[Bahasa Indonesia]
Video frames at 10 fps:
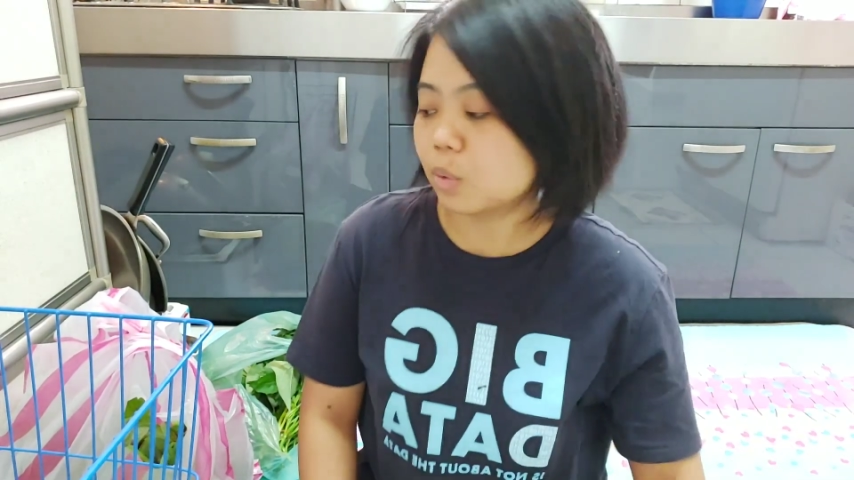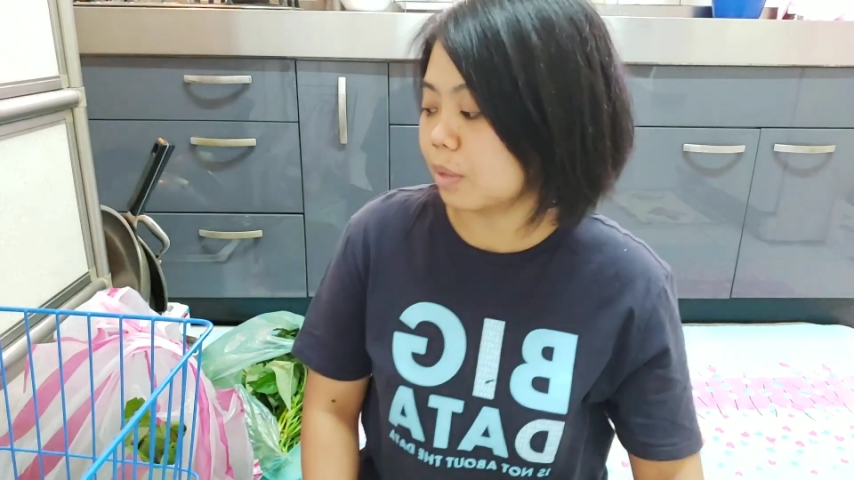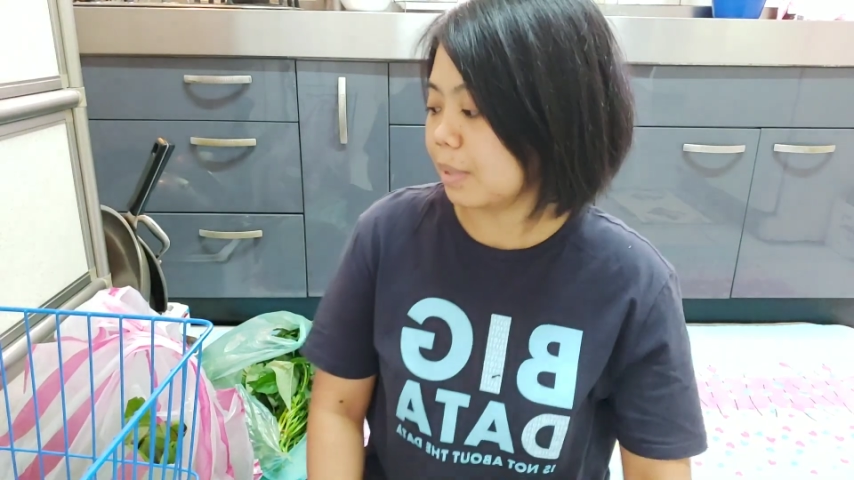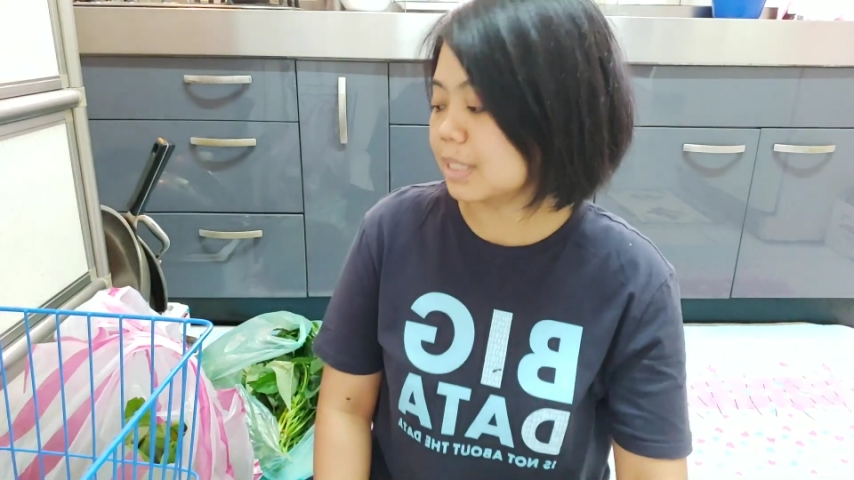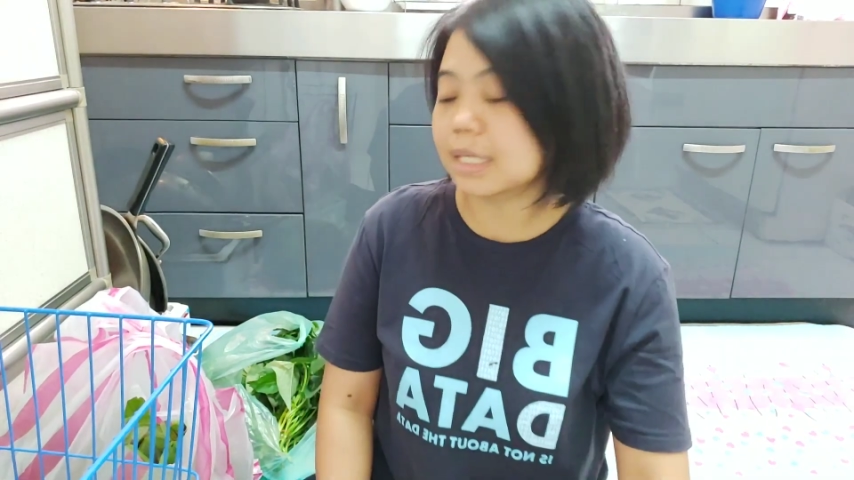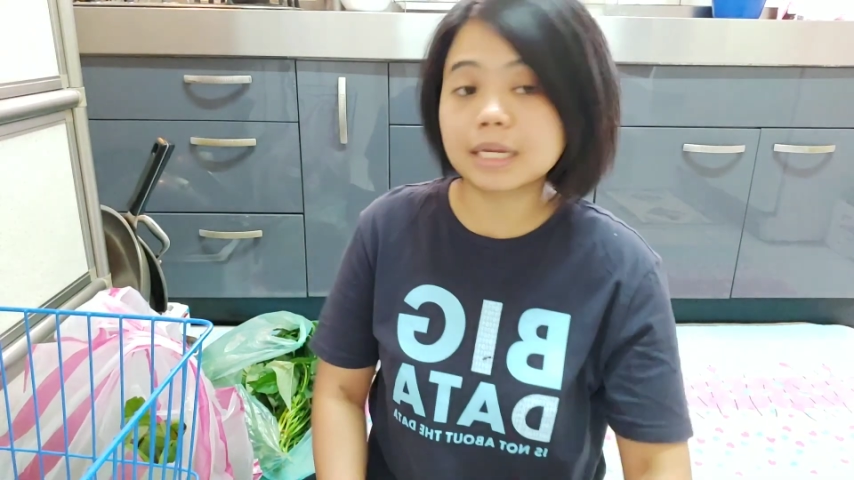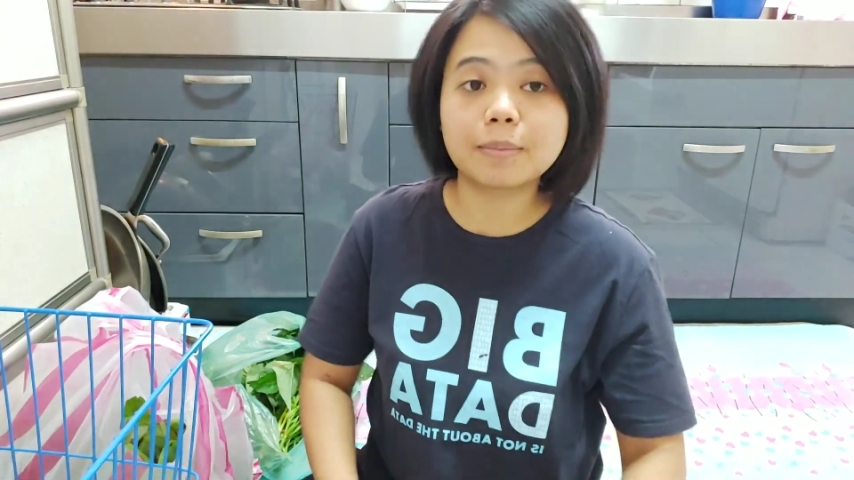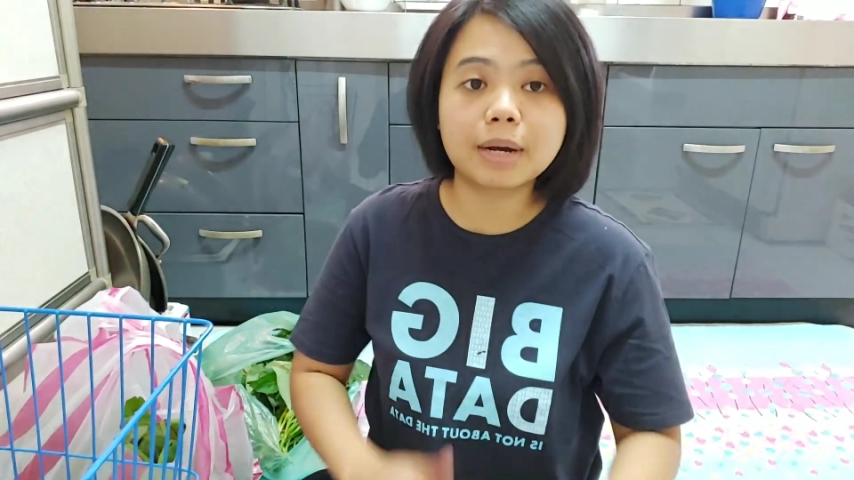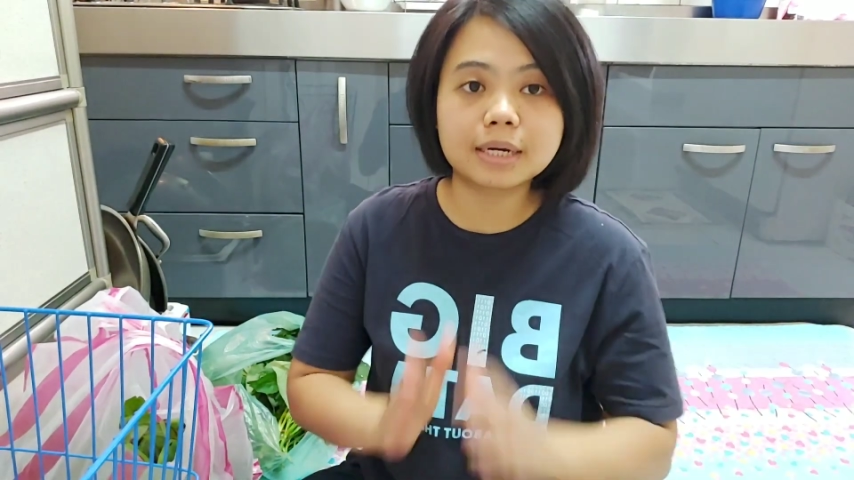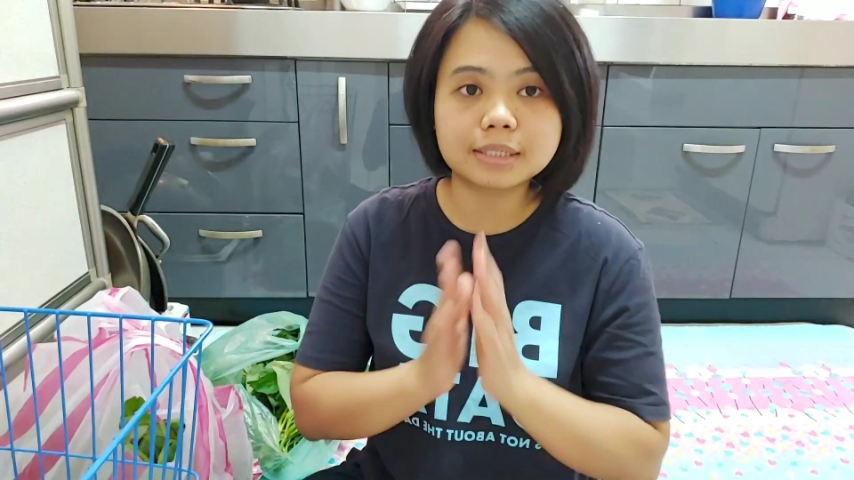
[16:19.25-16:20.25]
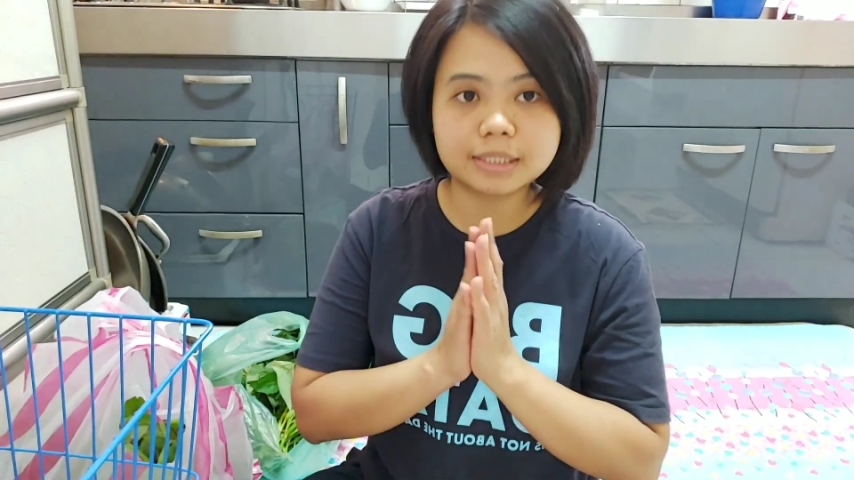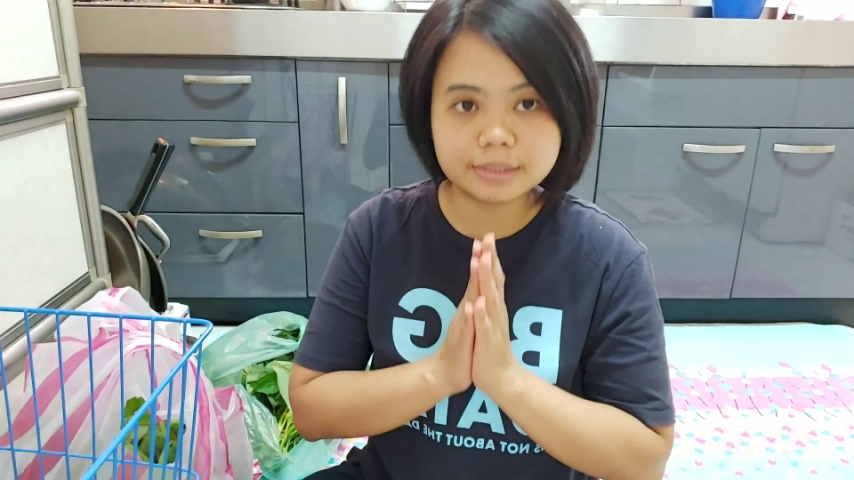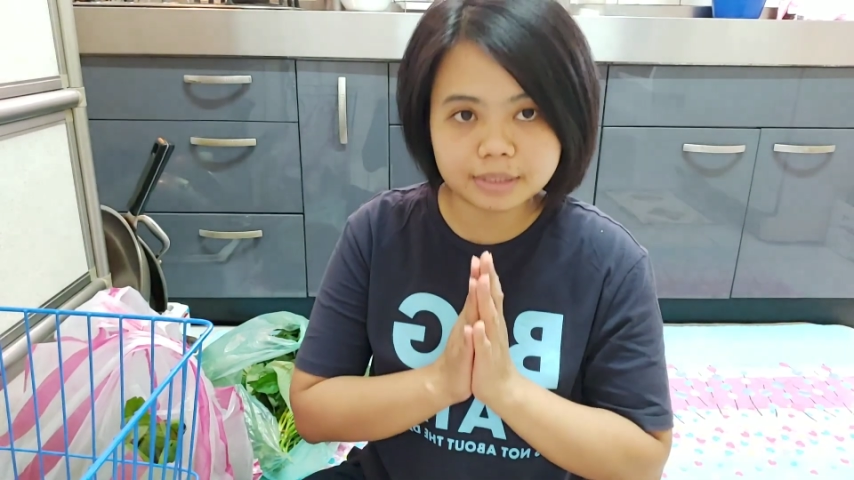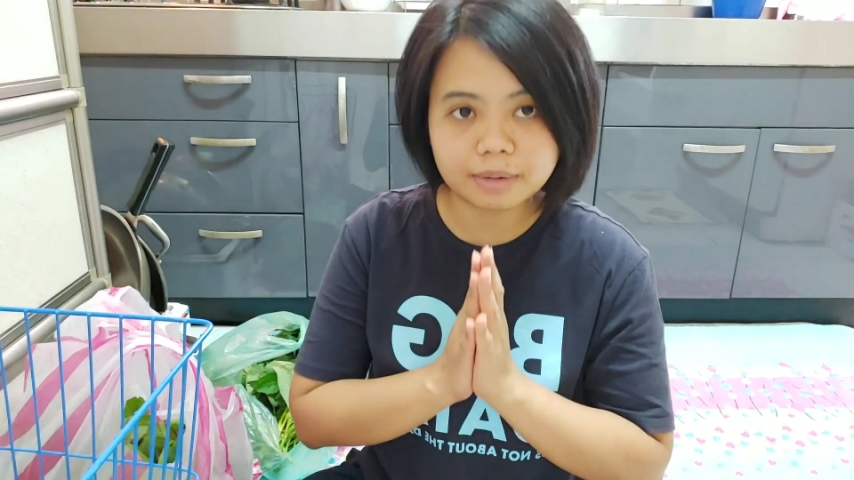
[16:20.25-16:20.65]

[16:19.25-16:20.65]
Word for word: luar biasa terima kasih